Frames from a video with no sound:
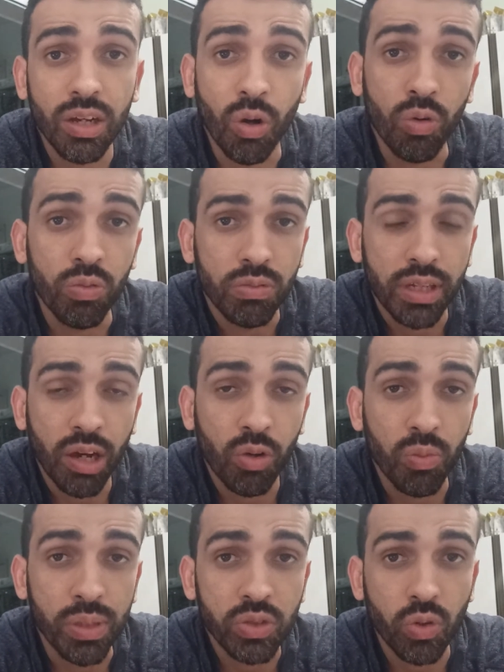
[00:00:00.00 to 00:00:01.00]
ou em
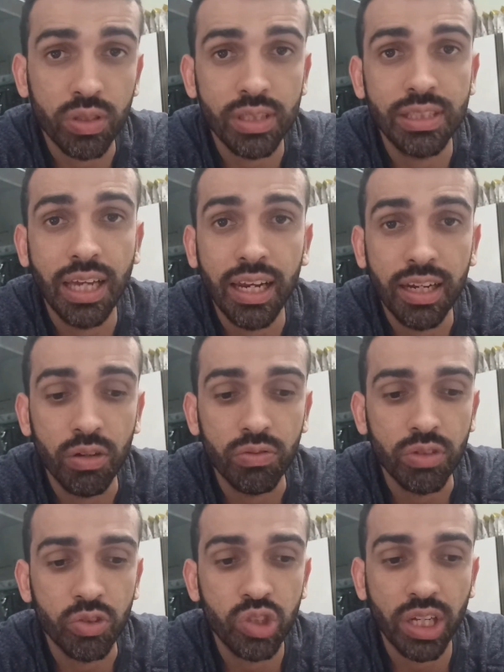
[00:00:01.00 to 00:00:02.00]
algumas contas dele, não,
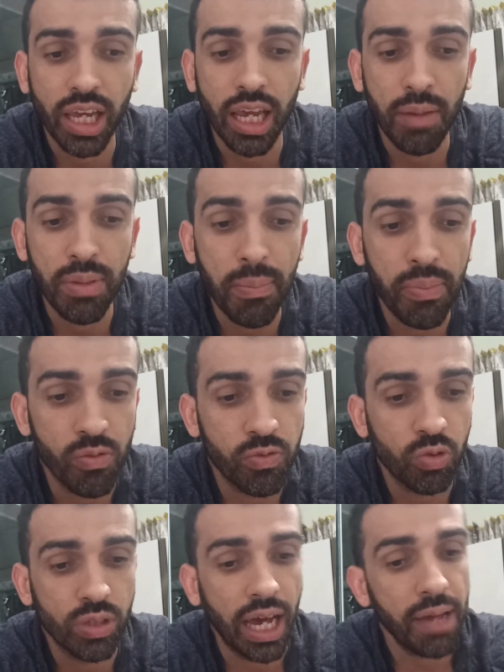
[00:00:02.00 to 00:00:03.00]
não cheguei a me
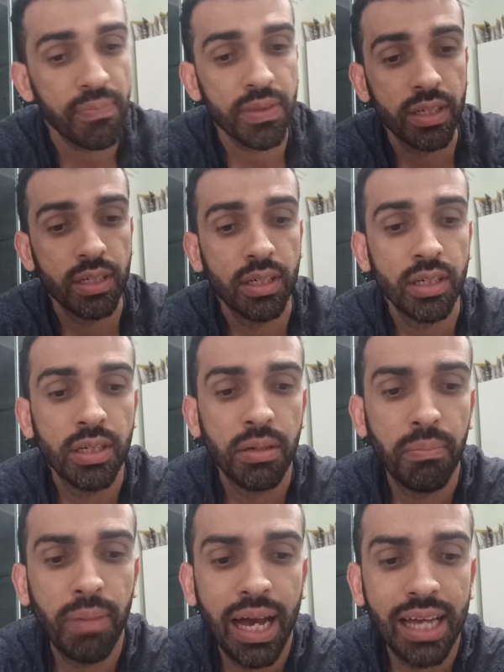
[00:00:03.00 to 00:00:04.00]
aprofundar.
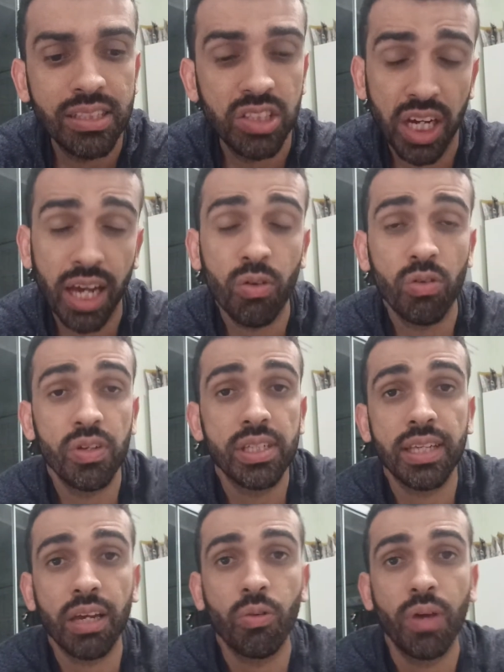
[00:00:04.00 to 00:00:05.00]
Mas já
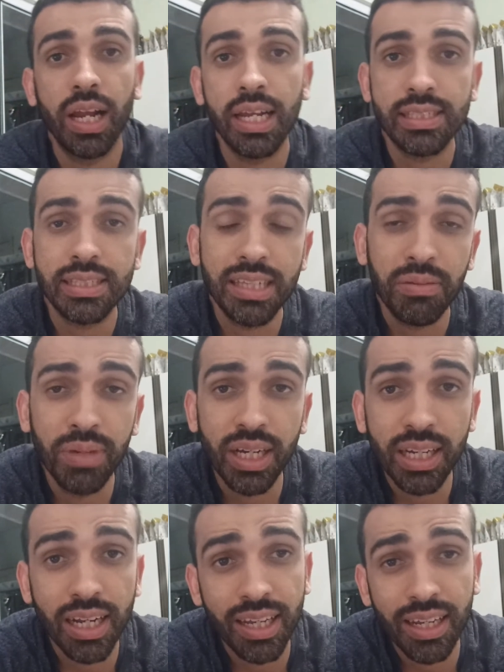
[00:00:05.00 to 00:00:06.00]
conversei com ele essa
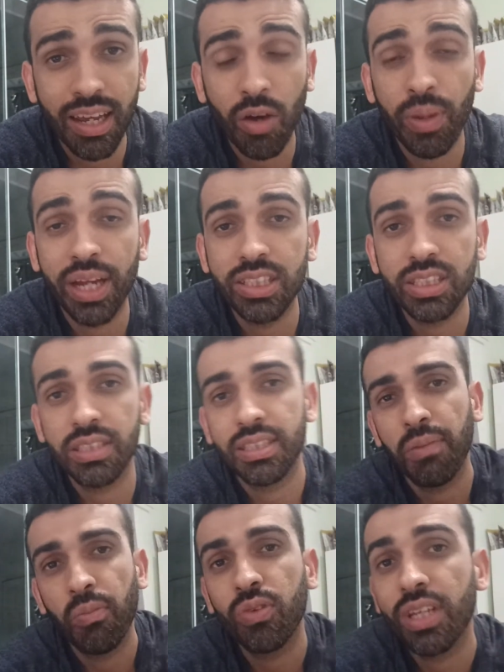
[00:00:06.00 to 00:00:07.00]
semana e realmente
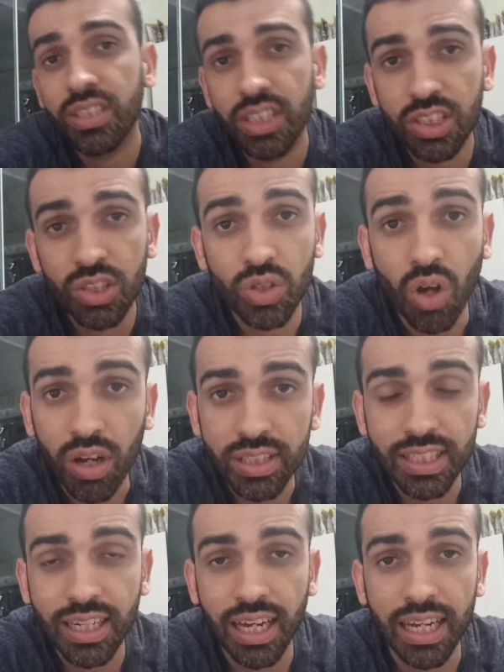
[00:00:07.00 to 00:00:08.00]
tem muita gente
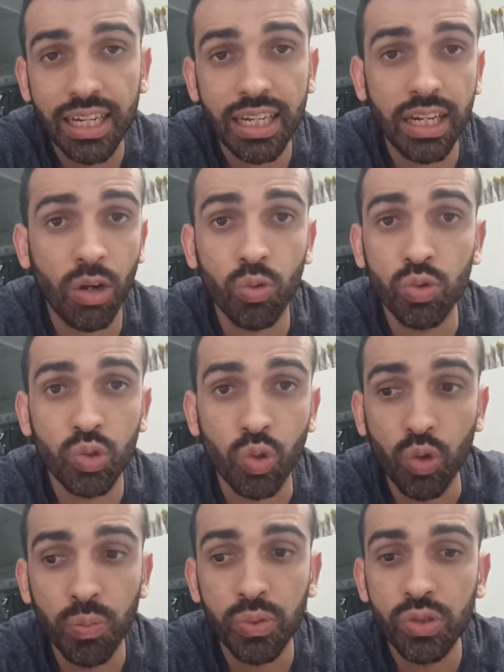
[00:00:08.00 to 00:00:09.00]
tóxica aí em alguns
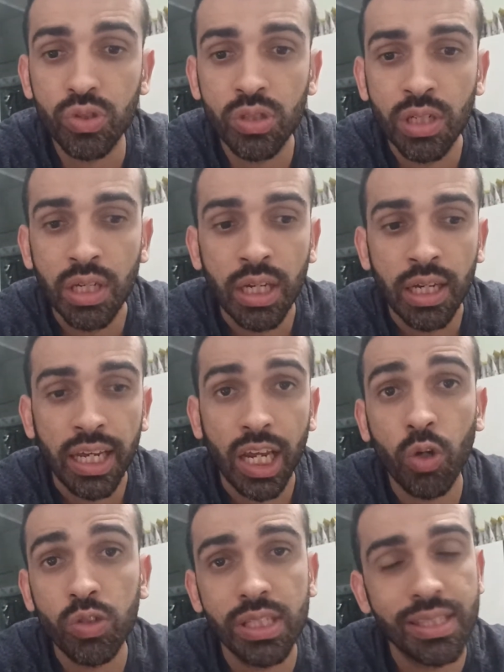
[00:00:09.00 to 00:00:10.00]
grupos.
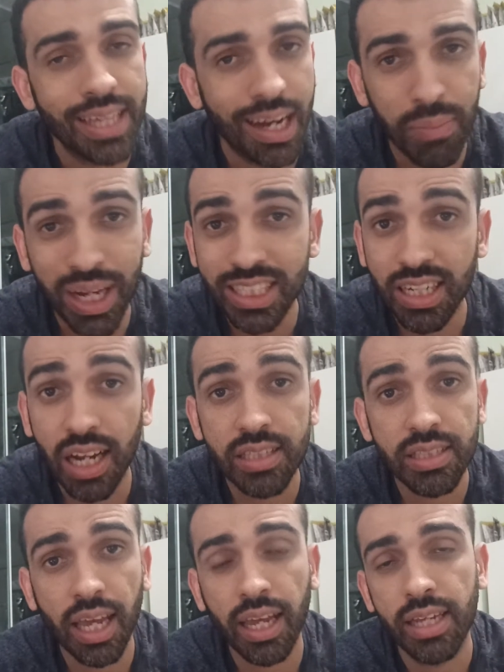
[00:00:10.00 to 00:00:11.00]
Eu, sinceramente, nem
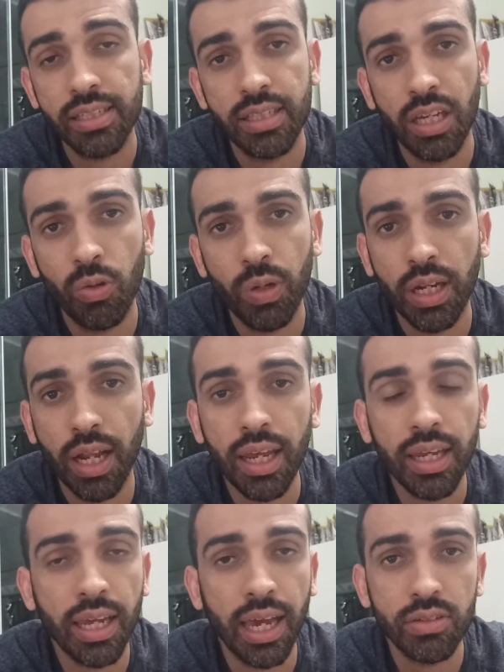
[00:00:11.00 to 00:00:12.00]
sei quem são e nem
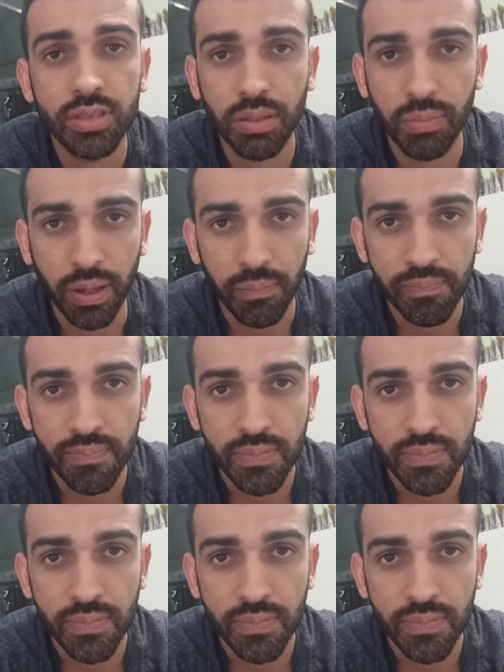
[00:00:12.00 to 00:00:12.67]
quero saber.